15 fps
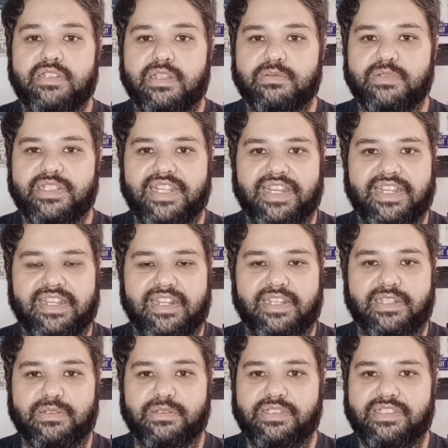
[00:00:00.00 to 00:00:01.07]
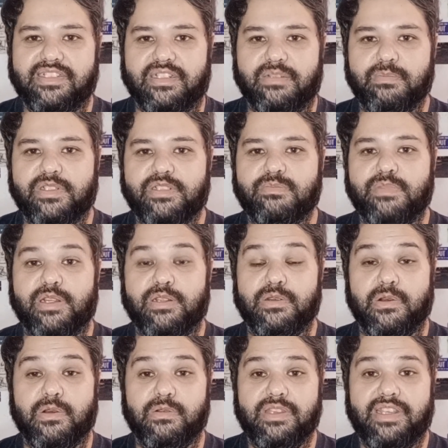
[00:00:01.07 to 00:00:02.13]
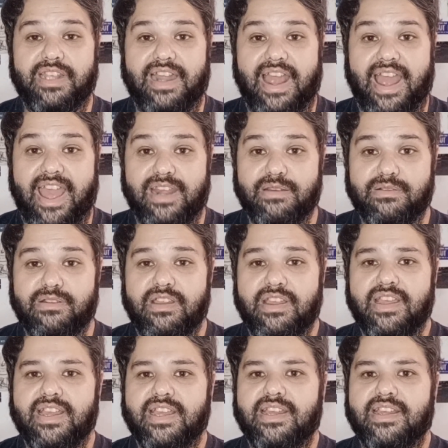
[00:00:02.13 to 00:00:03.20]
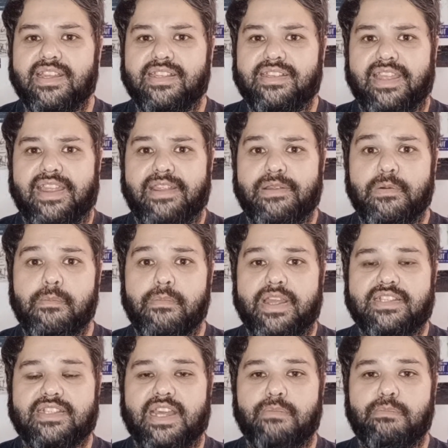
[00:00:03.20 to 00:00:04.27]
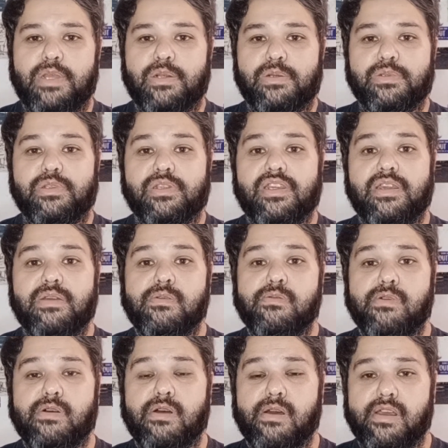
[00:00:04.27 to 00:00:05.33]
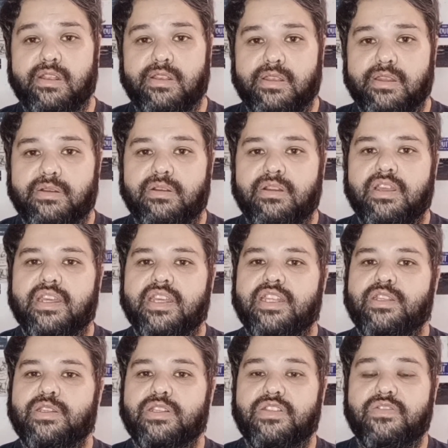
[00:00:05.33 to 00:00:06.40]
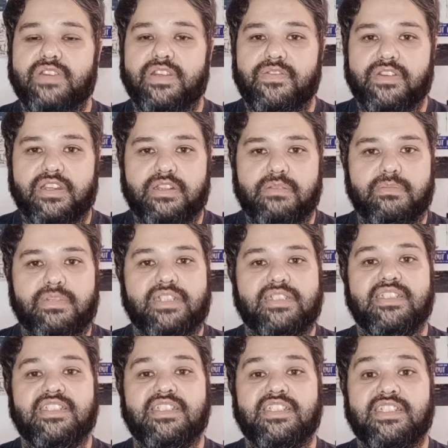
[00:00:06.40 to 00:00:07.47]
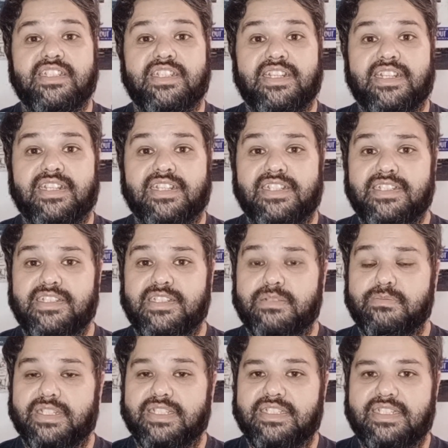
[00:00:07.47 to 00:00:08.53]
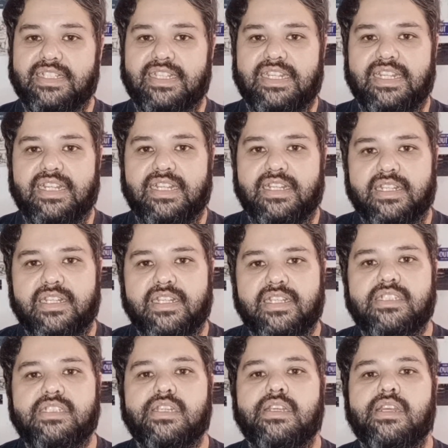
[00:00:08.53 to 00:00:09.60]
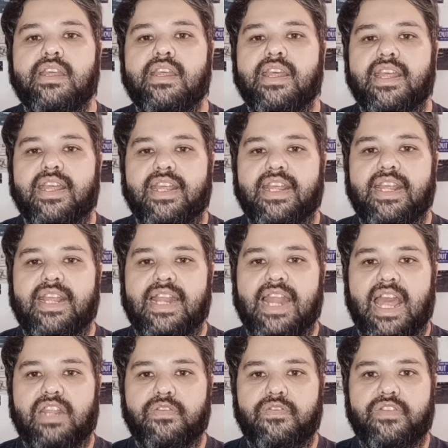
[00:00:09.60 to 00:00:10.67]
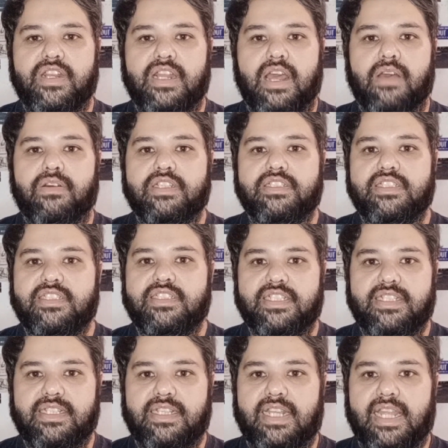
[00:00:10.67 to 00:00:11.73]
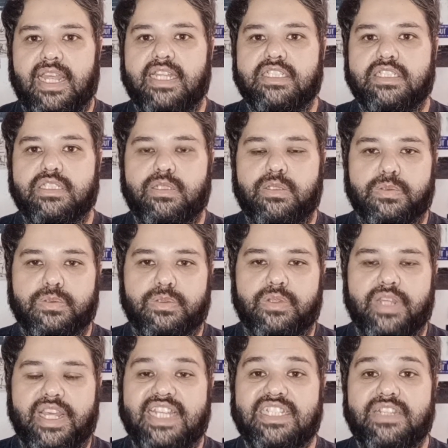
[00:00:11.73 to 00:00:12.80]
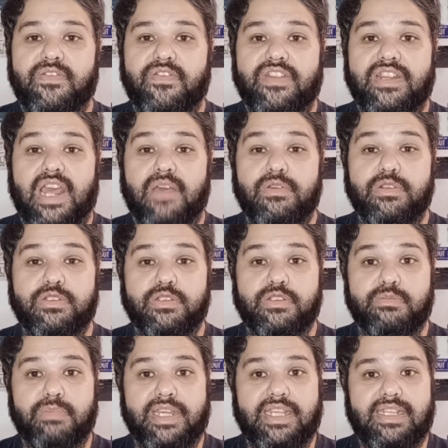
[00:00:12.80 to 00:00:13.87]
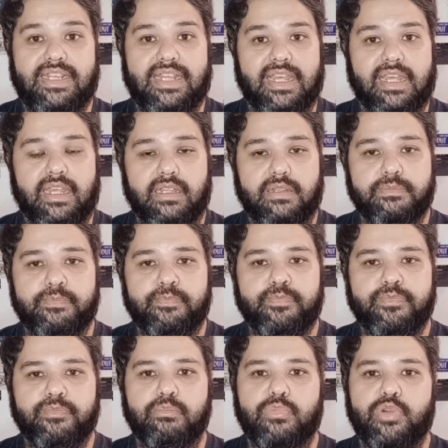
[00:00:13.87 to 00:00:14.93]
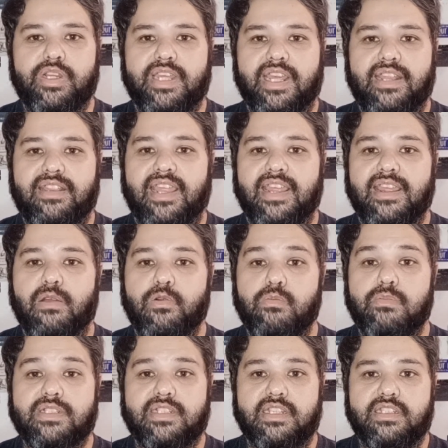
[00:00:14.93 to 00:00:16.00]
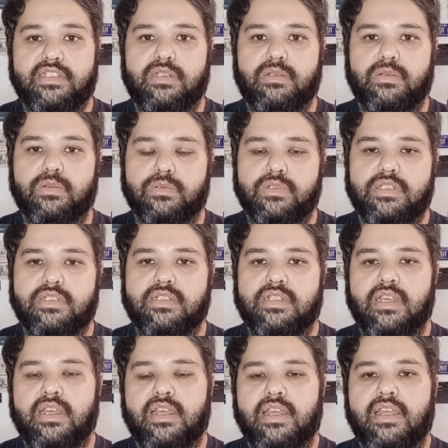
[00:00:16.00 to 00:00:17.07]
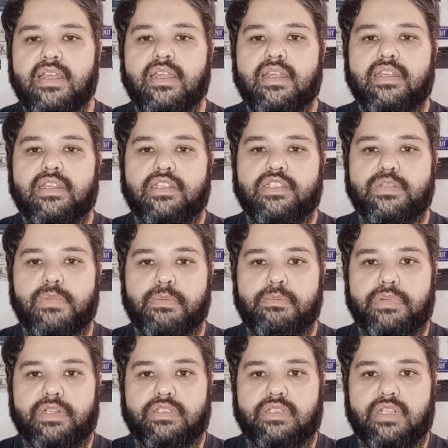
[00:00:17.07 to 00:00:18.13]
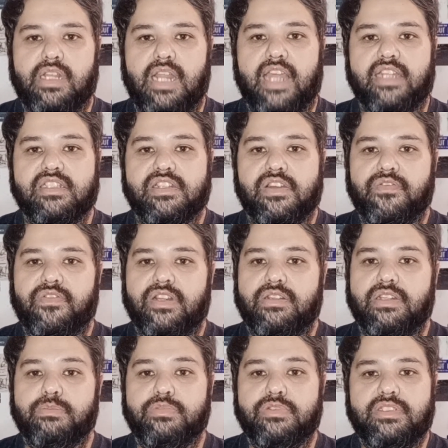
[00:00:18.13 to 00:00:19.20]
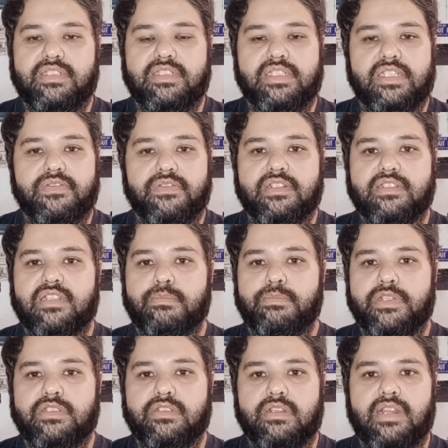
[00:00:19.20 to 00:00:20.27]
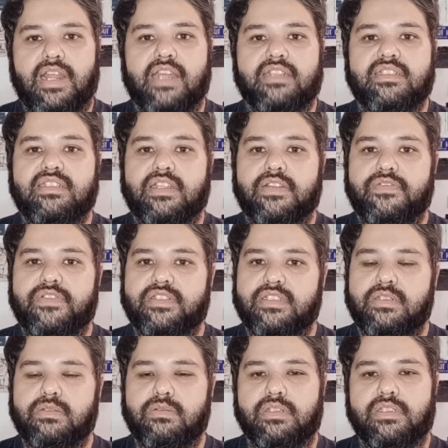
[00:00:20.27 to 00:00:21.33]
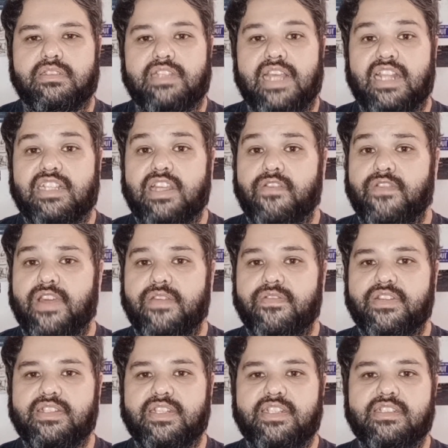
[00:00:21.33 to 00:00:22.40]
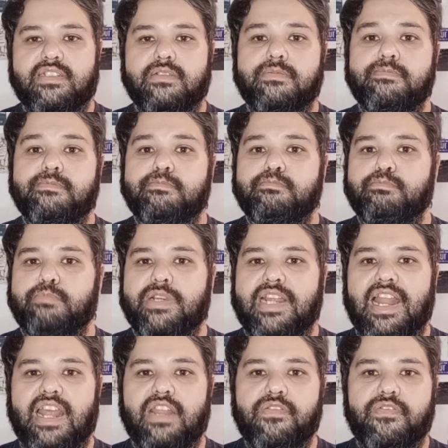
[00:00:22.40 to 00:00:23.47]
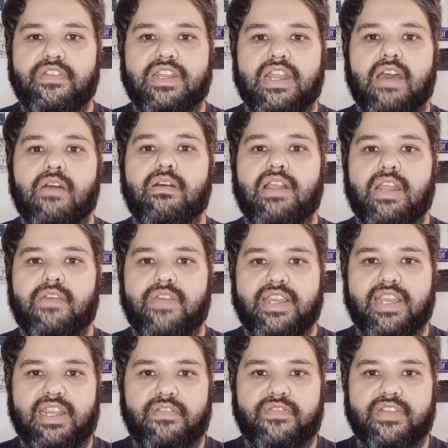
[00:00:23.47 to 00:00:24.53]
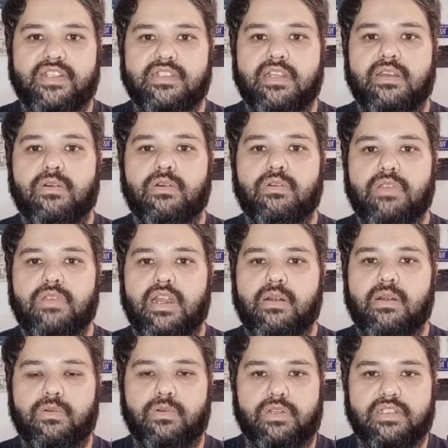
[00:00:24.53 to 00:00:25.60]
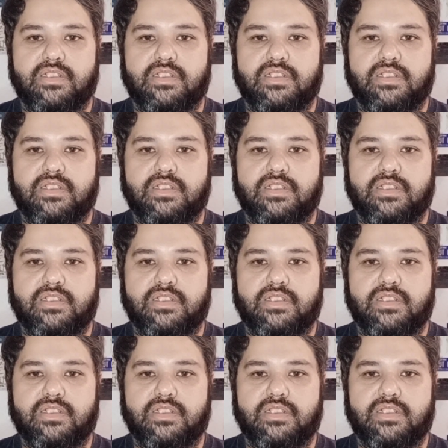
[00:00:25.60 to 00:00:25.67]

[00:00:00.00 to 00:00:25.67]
segredos simples, pelo contrário, tem um mais cabeludo que o outro e tudo vai ficando mais instigante, mais intrigante. E lá no final a gente entende tudo. Esse final eu suspeitei, porque tem algumas atitudes de uma personagem que eu falei: não é possível que essa personagem está fazendo isso. Ela só vai fazer isso porque lá no final ela vai querer fazer outra coisa.